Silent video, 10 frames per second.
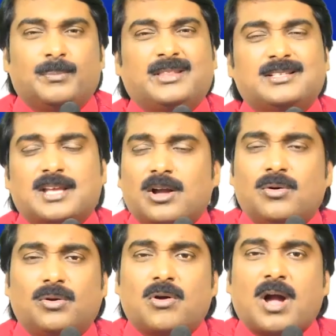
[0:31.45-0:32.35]
ప్రతి
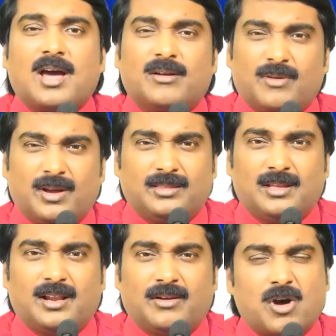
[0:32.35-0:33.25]
సంఘంలో ఒక ఆనవాయితీగా